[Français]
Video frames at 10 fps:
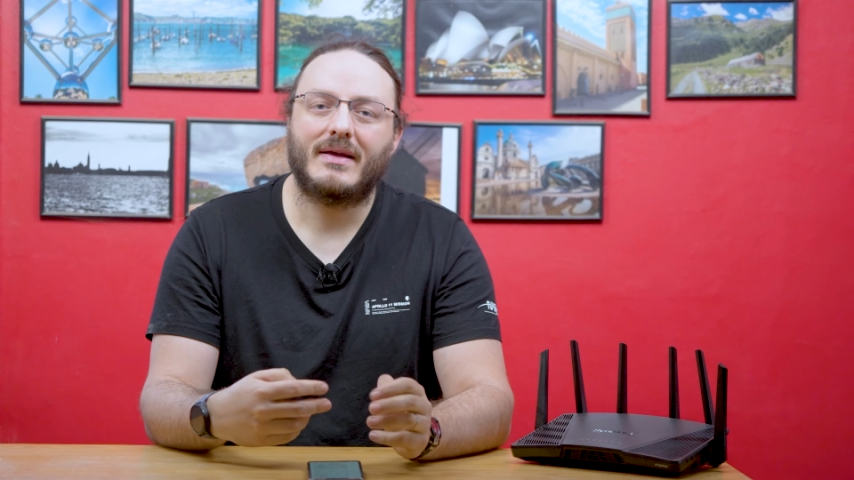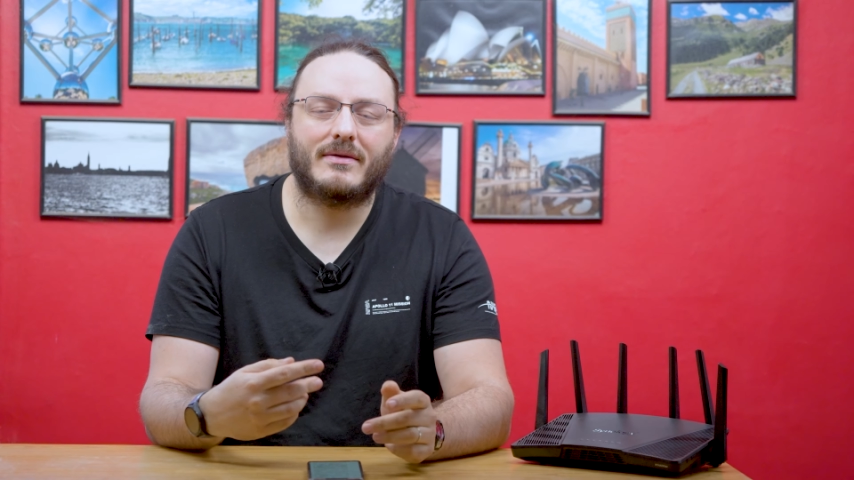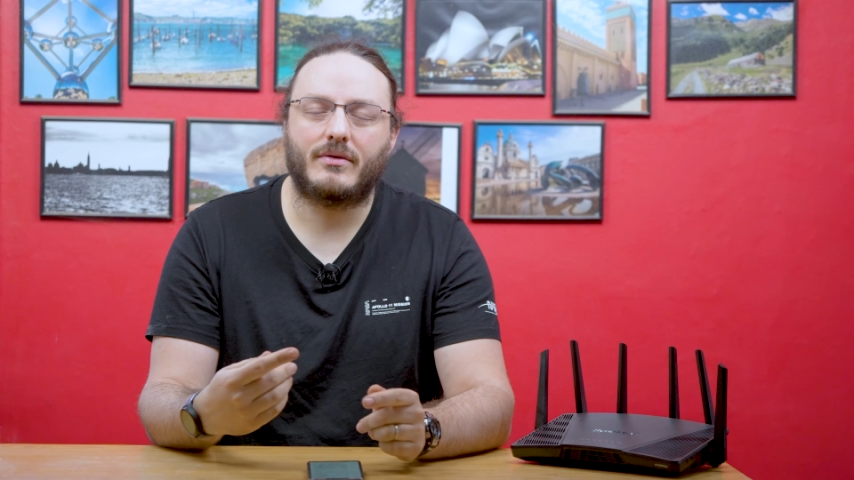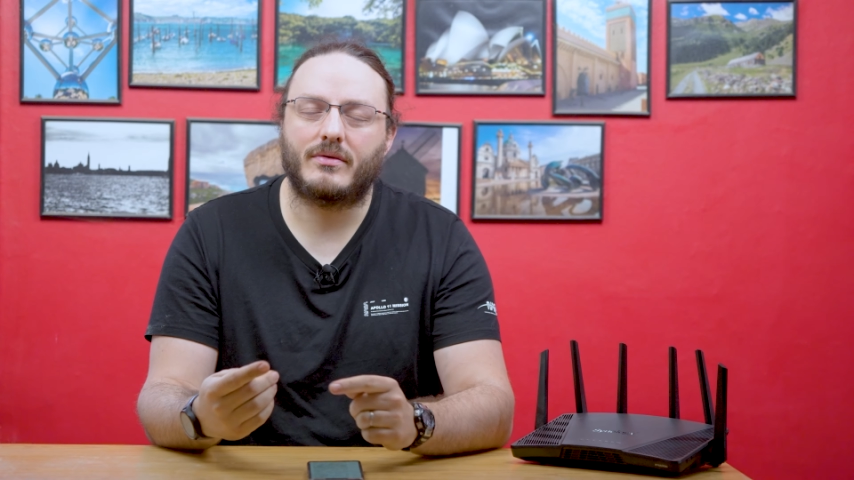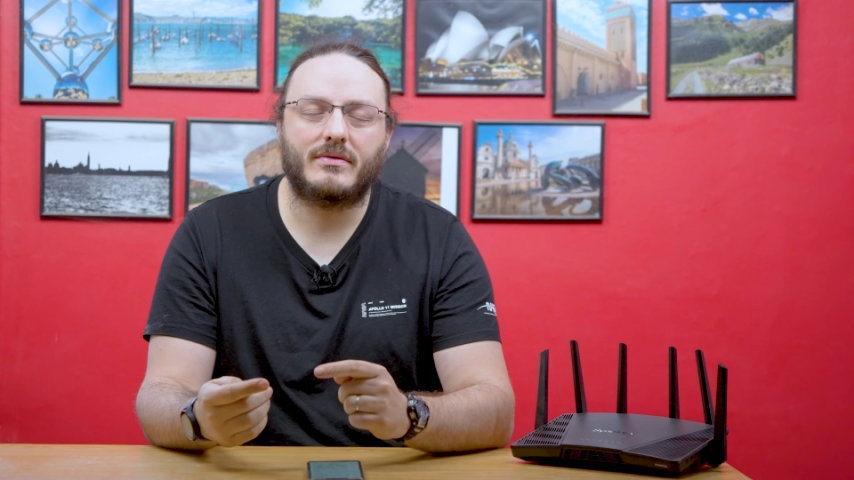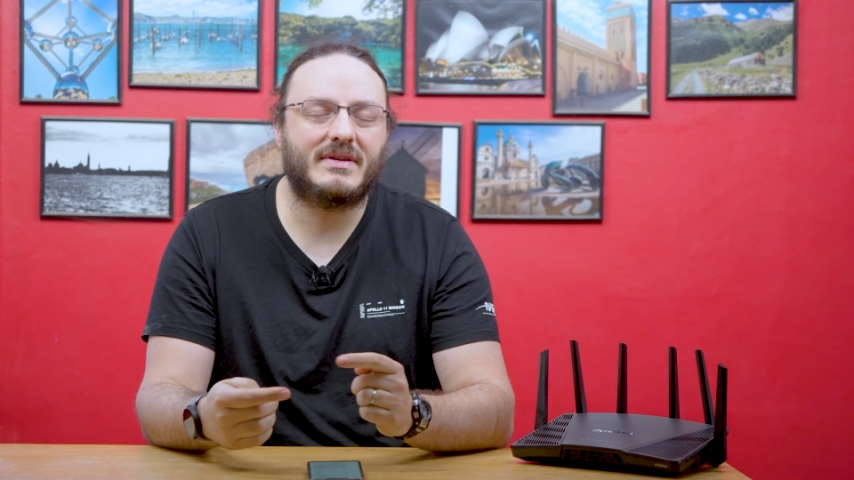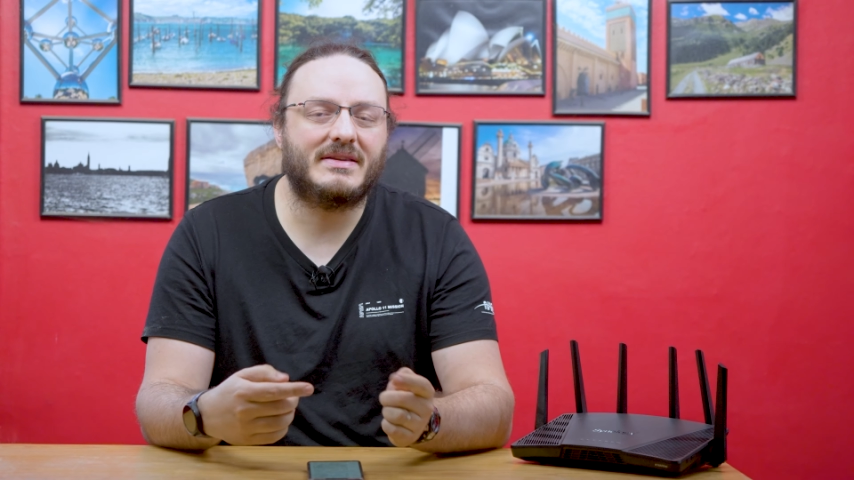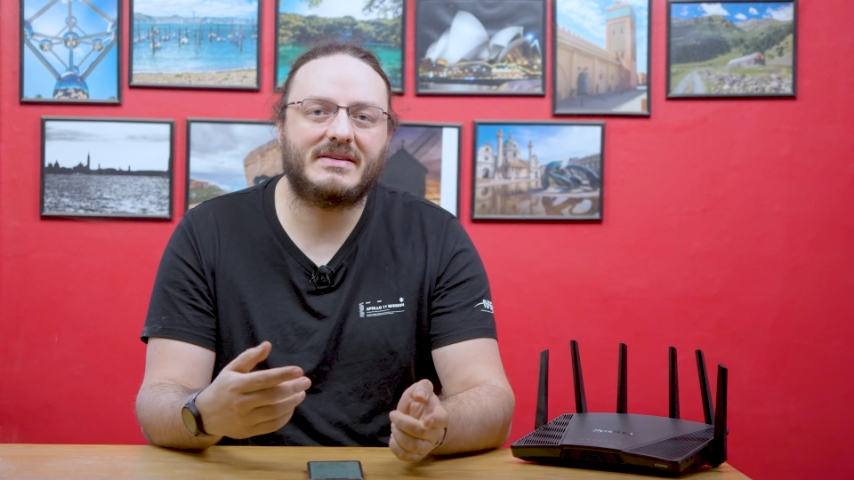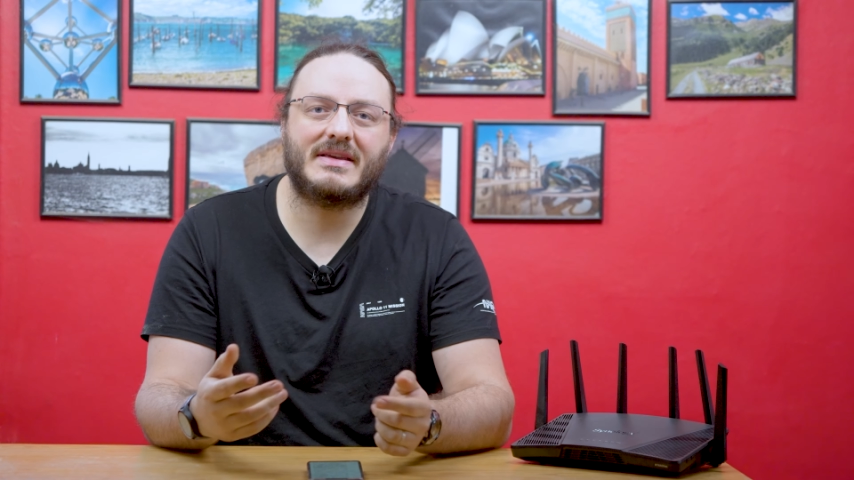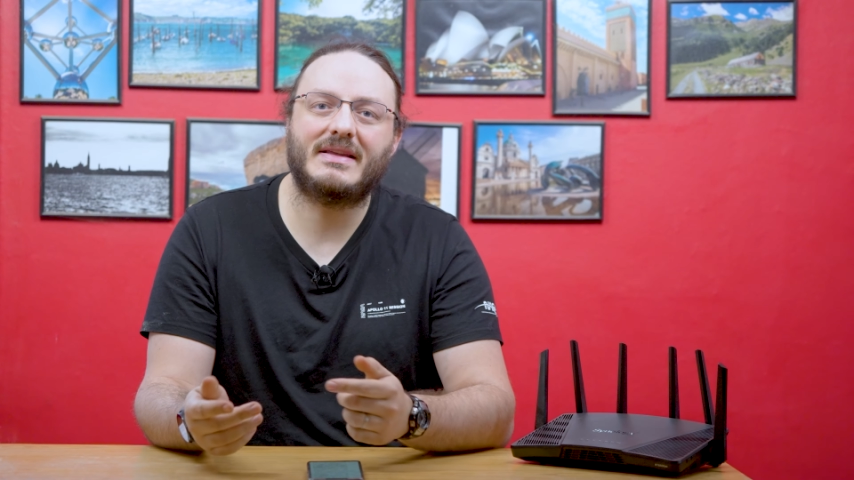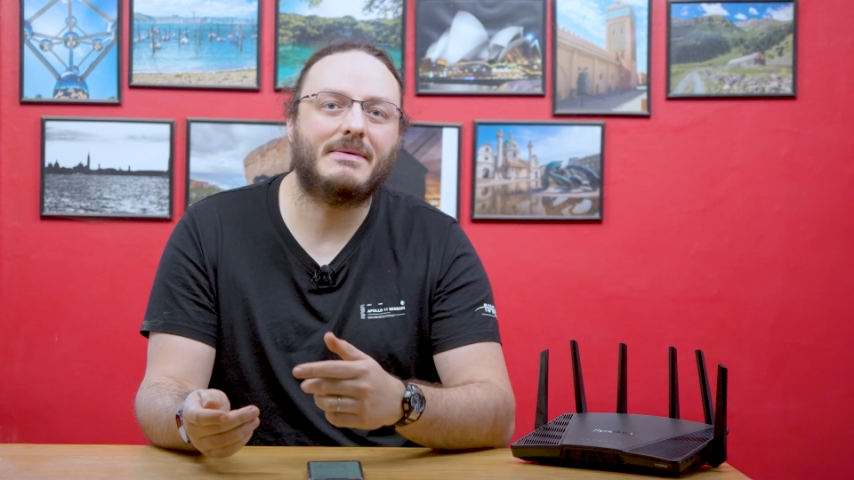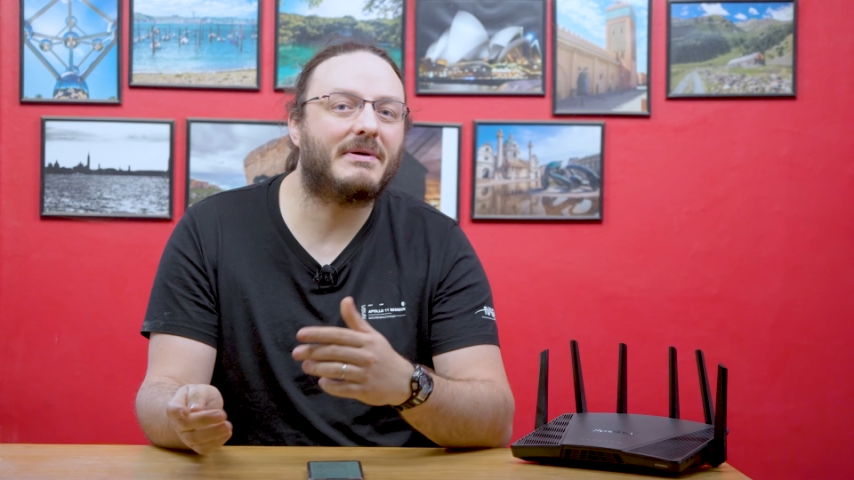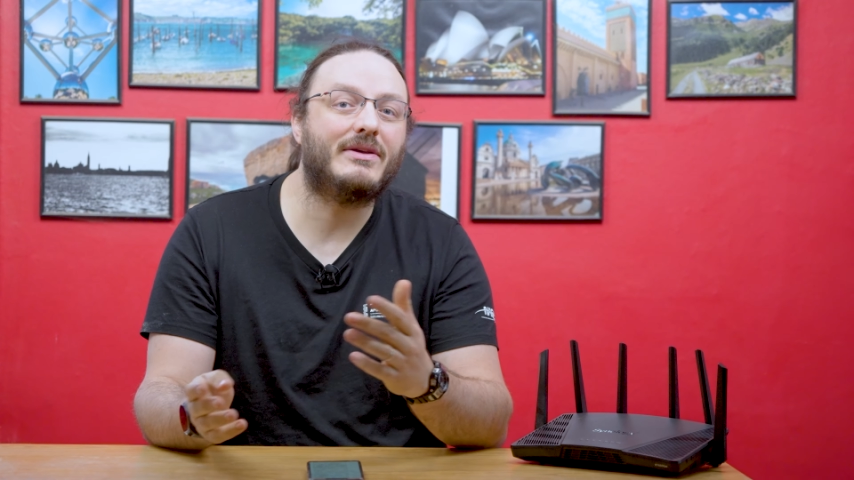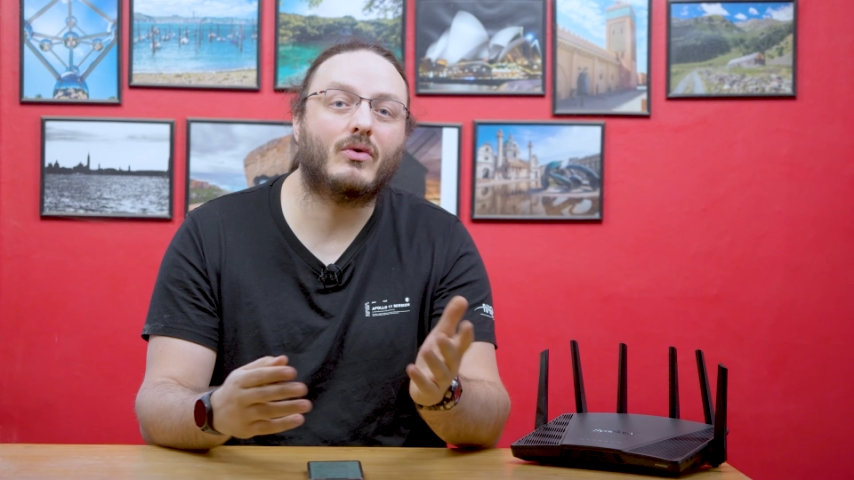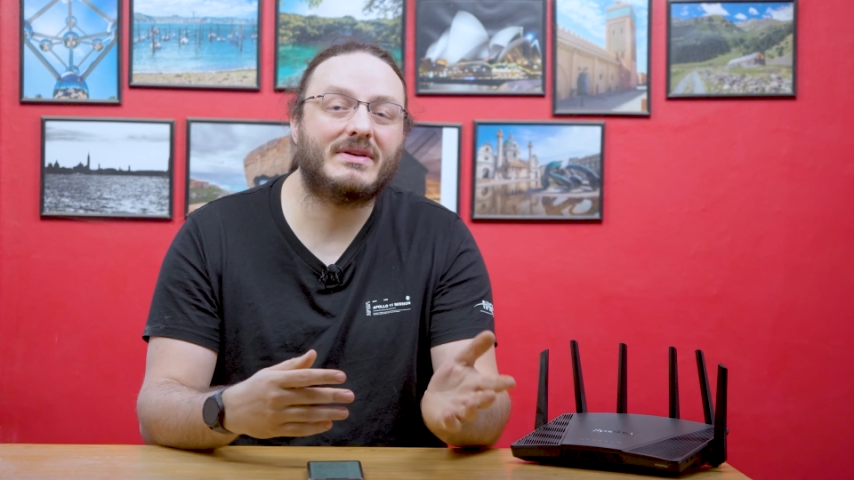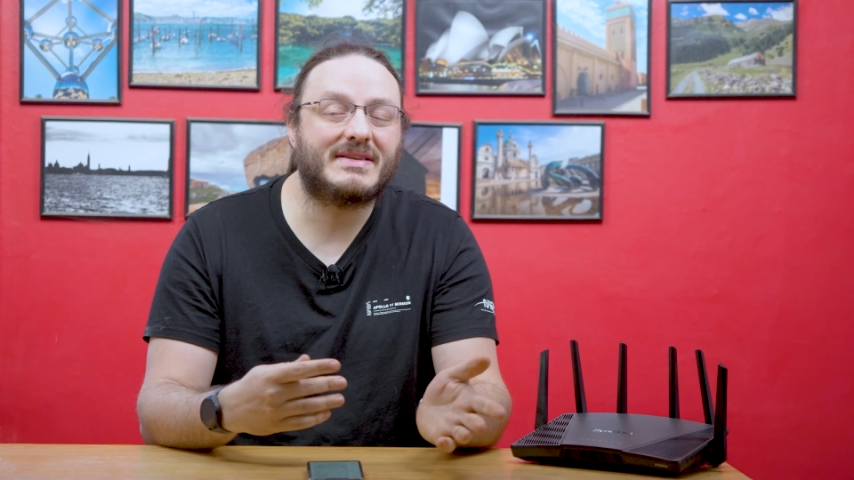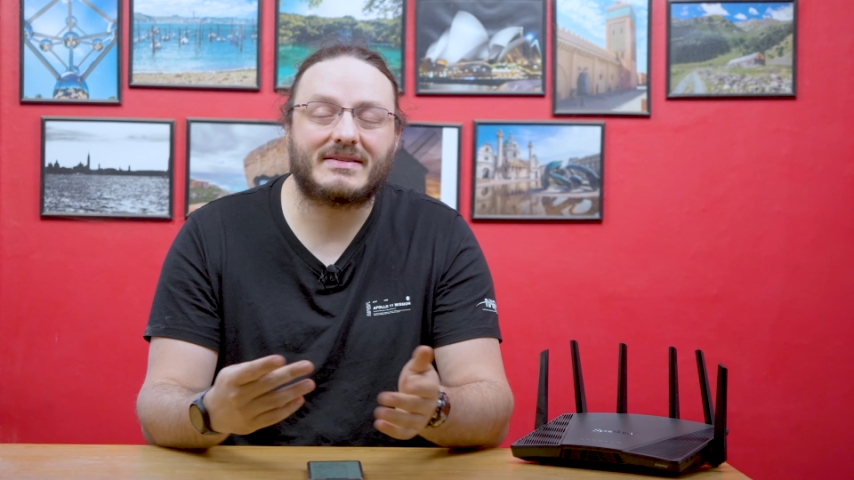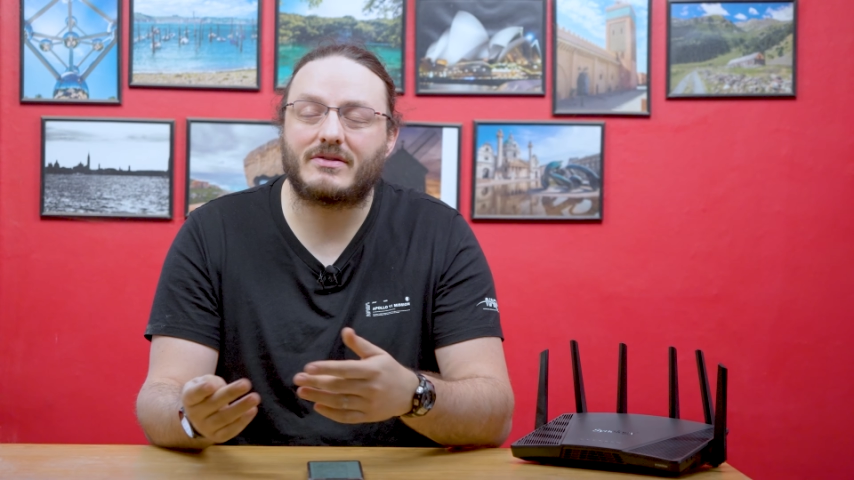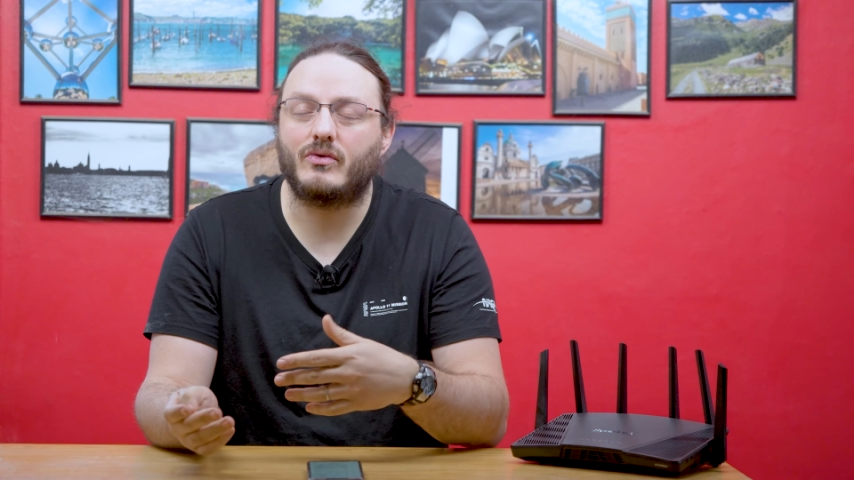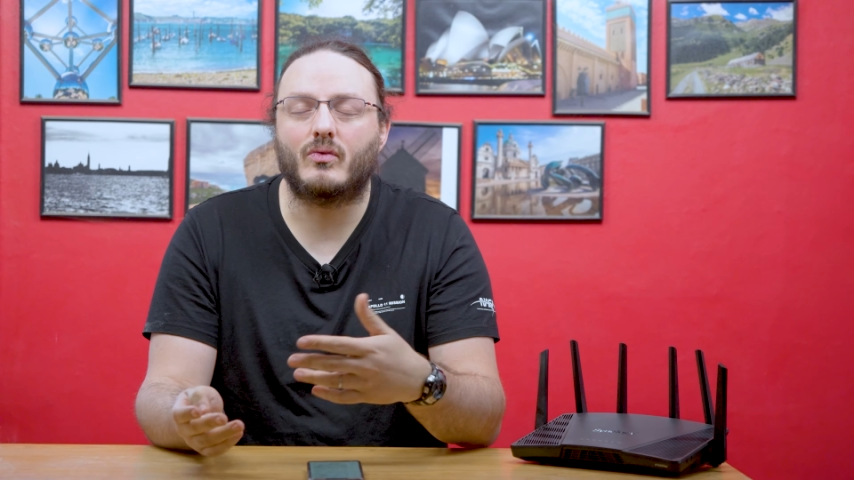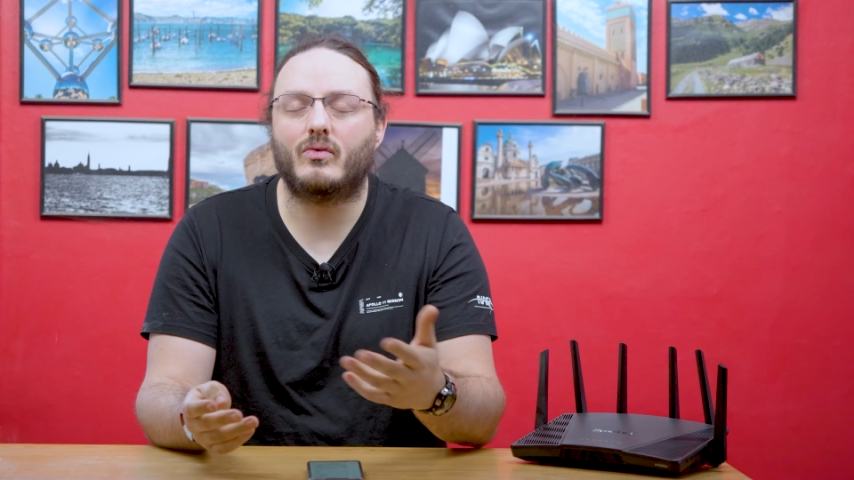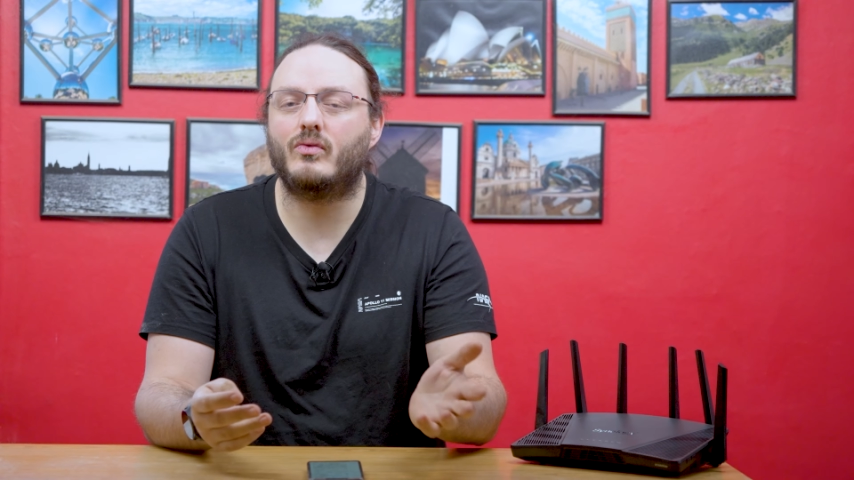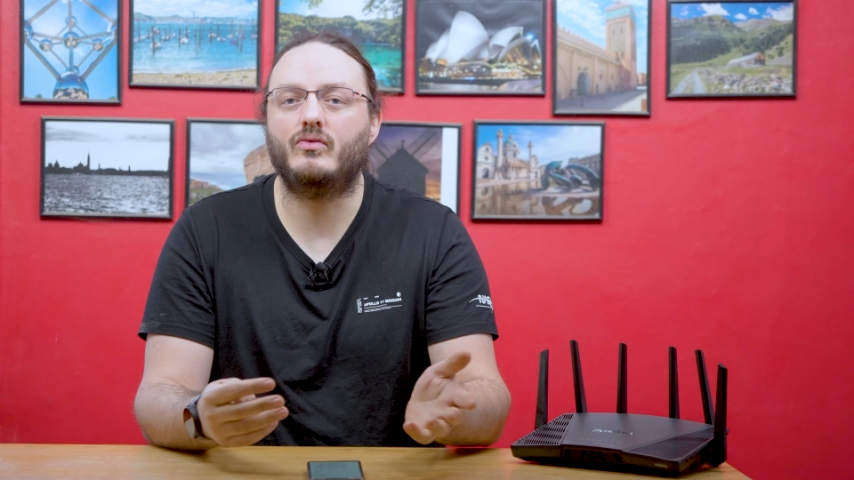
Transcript: dédiés, les priorisations